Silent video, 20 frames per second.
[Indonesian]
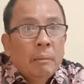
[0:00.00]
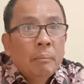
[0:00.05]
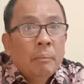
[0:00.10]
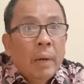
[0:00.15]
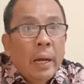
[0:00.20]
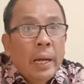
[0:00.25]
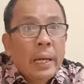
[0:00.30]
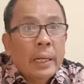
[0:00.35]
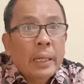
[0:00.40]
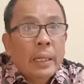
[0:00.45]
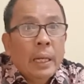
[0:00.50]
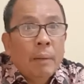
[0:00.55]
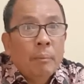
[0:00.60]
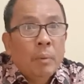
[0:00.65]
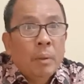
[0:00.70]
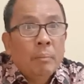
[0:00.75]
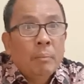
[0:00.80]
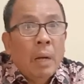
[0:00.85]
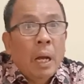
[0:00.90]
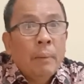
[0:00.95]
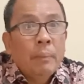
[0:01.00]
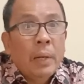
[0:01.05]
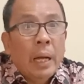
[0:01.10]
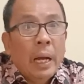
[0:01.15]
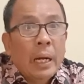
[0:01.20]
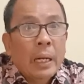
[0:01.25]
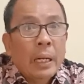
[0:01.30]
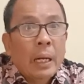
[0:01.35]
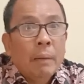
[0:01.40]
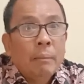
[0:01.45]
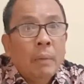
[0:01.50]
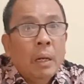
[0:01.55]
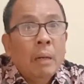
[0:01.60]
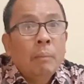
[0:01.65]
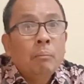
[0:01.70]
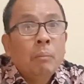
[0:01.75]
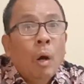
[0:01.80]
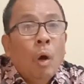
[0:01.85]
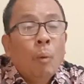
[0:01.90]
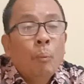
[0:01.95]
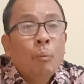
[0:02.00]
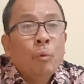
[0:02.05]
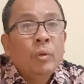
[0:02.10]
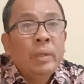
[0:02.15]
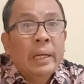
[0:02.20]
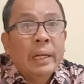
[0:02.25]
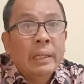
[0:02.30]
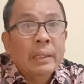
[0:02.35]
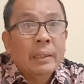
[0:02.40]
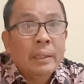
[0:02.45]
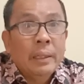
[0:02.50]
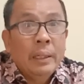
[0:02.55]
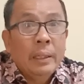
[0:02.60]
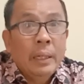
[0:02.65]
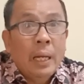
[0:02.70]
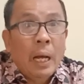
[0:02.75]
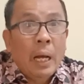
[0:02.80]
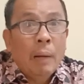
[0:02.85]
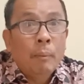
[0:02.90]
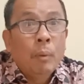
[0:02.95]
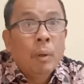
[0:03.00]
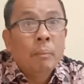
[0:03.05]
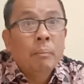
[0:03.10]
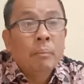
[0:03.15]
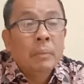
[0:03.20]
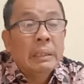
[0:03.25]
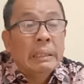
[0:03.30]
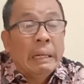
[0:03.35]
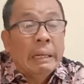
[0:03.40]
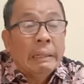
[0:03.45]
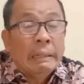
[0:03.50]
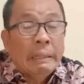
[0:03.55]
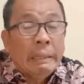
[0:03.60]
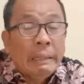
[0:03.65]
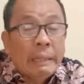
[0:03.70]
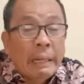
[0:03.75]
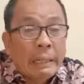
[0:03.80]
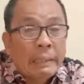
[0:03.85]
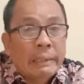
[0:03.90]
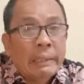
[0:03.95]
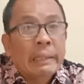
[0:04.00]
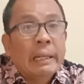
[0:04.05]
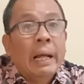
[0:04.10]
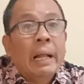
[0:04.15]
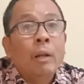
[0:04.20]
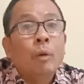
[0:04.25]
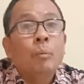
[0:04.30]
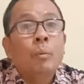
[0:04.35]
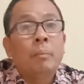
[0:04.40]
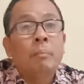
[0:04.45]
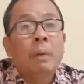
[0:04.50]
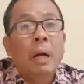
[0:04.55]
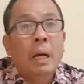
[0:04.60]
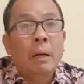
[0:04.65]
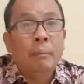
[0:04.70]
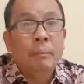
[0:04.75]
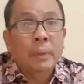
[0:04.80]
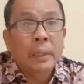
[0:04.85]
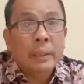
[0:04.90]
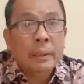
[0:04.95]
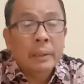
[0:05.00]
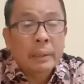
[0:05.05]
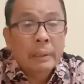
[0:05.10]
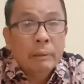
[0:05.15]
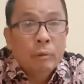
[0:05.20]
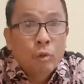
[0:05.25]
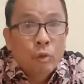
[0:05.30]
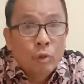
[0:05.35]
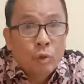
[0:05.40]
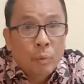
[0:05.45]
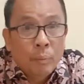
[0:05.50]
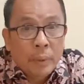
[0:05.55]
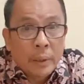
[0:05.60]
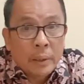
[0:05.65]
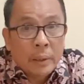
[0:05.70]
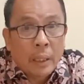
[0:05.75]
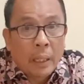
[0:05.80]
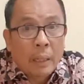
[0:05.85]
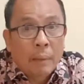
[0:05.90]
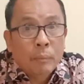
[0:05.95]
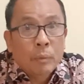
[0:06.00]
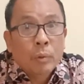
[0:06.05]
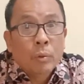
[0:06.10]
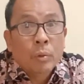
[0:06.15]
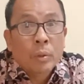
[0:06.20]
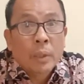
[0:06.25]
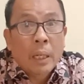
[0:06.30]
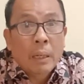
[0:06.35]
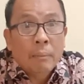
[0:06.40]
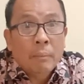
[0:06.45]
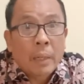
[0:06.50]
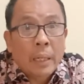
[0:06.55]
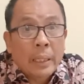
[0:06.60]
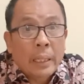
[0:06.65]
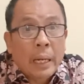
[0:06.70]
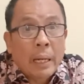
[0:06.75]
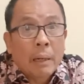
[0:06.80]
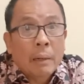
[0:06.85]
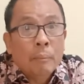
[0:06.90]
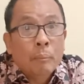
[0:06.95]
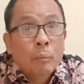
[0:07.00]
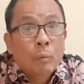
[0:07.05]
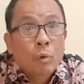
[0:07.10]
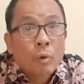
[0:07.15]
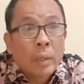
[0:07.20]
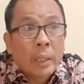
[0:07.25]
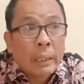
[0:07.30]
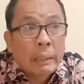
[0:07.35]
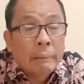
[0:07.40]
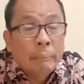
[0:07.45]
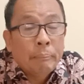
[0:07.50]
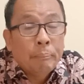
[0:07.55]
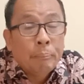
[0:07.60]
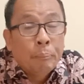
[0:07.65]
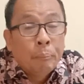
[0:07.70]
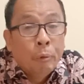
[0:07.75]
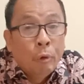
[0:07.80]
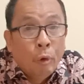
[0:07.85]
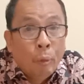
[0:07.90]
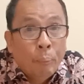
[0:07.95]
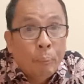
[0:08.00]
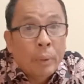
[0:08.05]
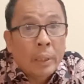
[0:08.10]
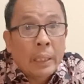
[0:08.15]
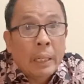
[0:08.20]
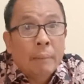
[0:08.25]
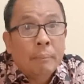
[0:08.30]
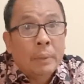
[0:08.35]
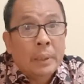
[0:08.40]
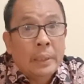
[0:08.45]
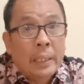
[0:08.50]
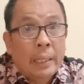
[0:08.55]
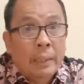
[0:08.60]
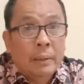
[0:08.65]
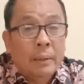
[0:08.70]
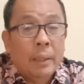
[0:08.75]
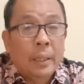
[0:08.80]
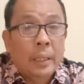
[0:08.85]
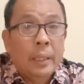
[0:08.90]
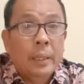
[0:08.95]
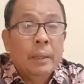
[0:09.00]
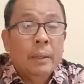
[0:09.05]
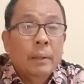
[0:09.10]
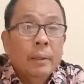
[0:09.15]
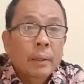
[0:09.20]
baik yang memahami agama maupun yang tidak mem, yang tidak terlalu memahami hukum Islam, terutama yang bu, belum pernah menyantri,